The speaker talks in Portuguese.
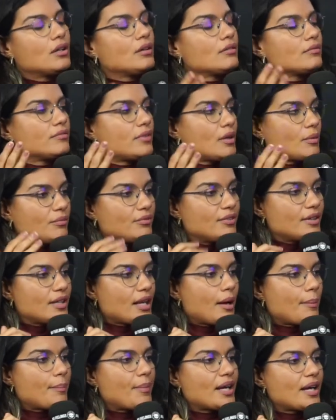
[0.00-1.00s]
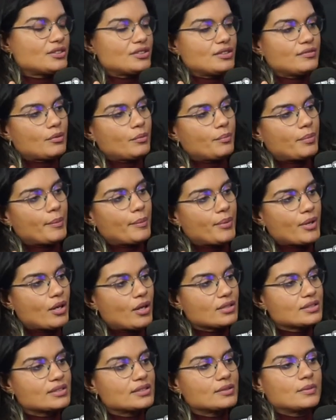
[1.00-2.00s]
vamos virar a página, vamos para
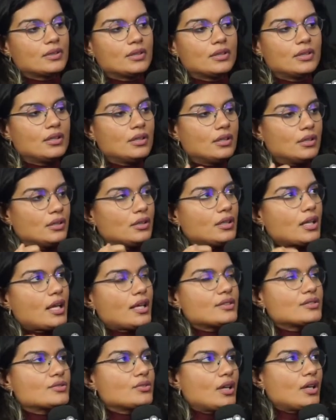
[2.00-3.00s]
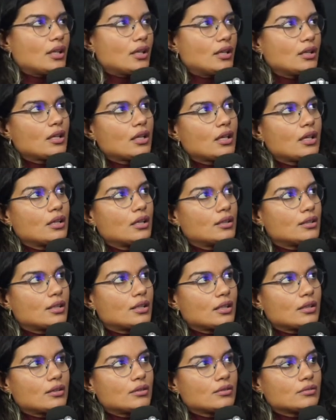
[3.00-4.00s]
próxima. Sim. E é isso aí.
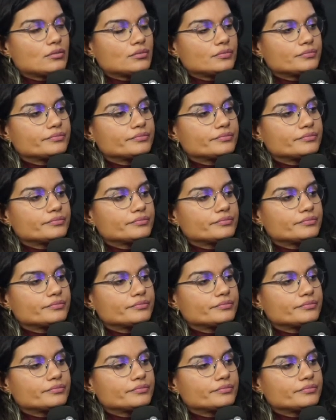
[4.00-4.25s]
Então,